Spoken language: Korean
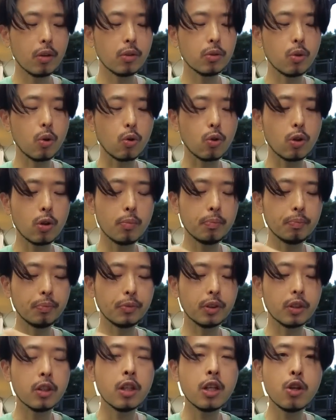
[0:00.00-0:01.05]

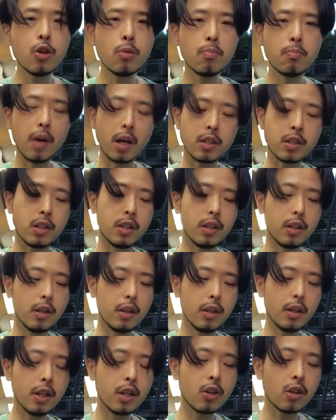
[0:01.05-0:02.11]
조금 그리운 맛이
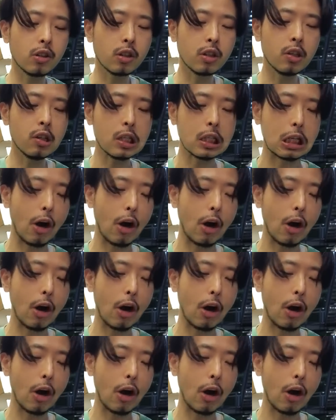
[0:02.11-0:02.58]
있거든요.